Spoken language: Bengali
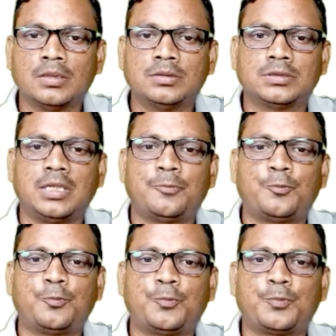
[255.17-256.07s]
তাহলে
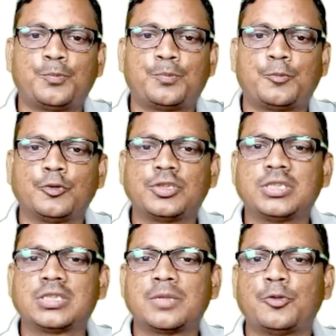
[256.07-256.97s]

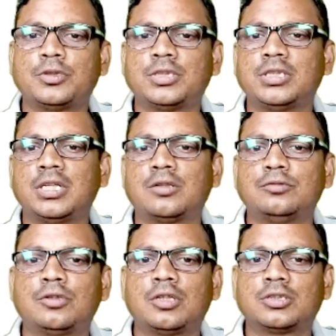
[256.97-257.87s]
পঁচিশকে পঁয়ত্রিশ দিয়ে গুণ
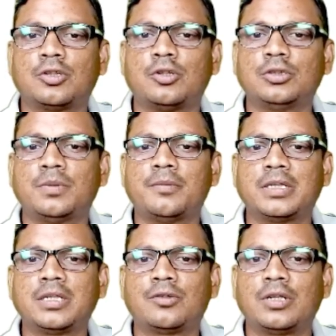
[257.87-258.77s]
করা সহজভাবে
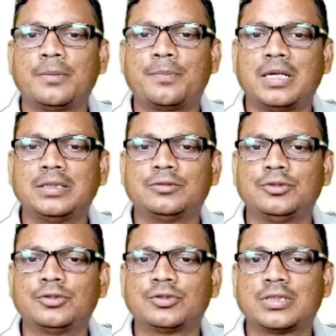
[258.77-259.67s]
কি করে পাঁচ
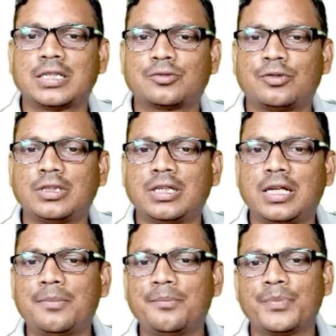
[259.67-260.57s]
গুণিত সাত করে
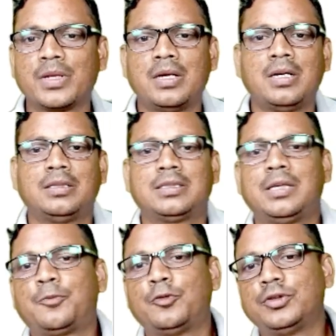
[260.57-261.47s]
দিলাম তাহলে
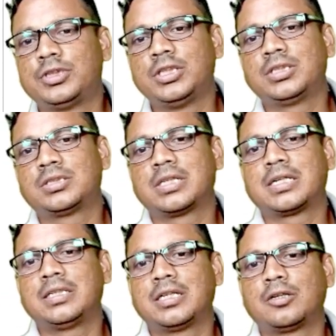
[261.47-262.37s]
পঁয়ত্রিশ
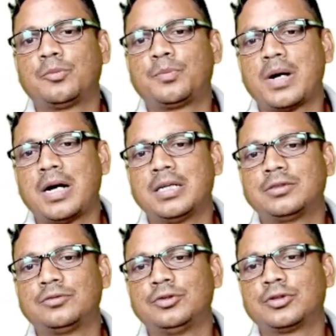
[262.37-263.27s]
এখানে দেখো পাঁচ
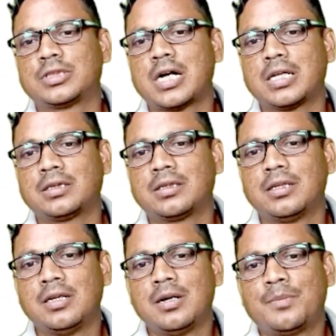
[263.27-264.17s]
গুণিত সাত
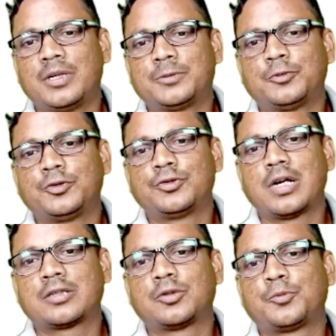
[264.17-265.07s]
পাঁচ পঁচিশ সঙ্গে
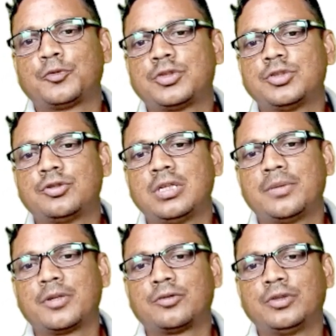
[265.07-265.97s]
একশো পঁচিশ যদি
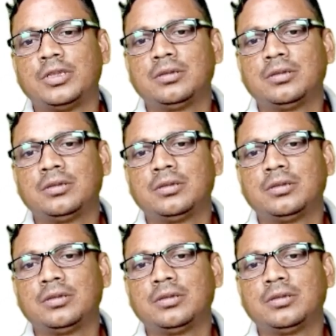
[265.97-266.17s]
আমরা করি